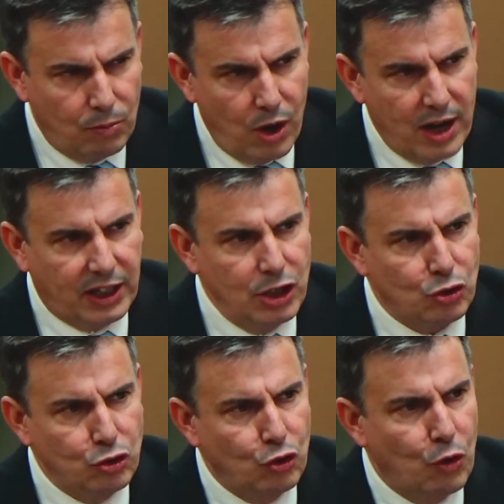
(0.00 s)
cómo él
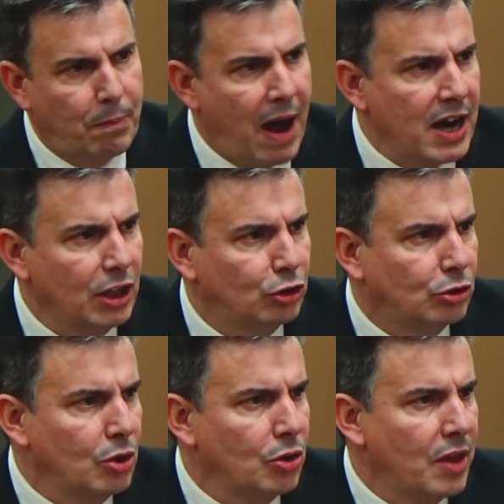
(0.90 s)
quiso usurpar
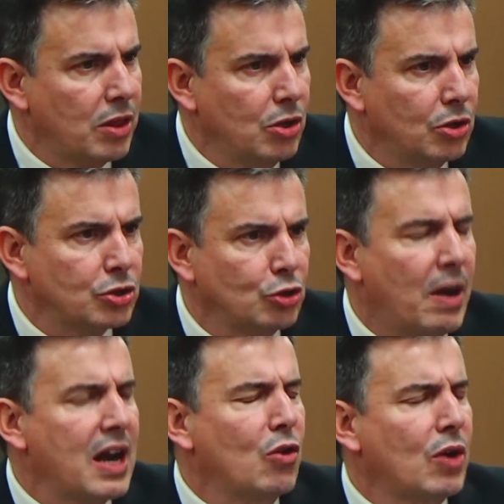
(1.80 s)
el trono de
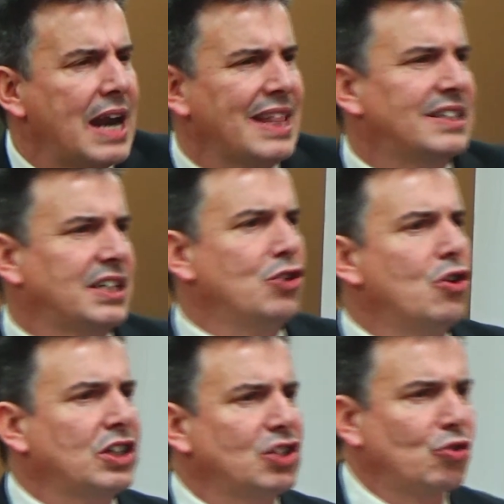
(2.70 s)
Dios, tomar el lugar del
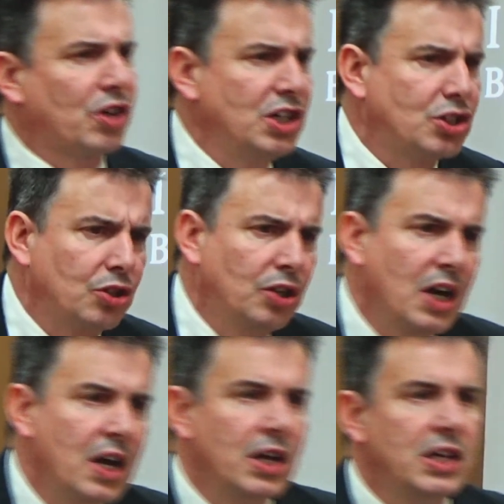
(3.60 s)
Señor
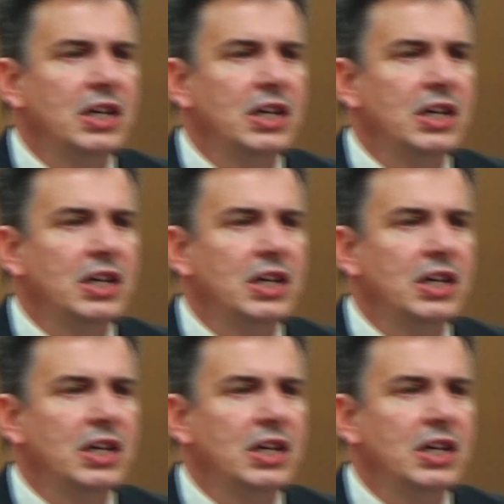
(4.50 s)
Jesucristo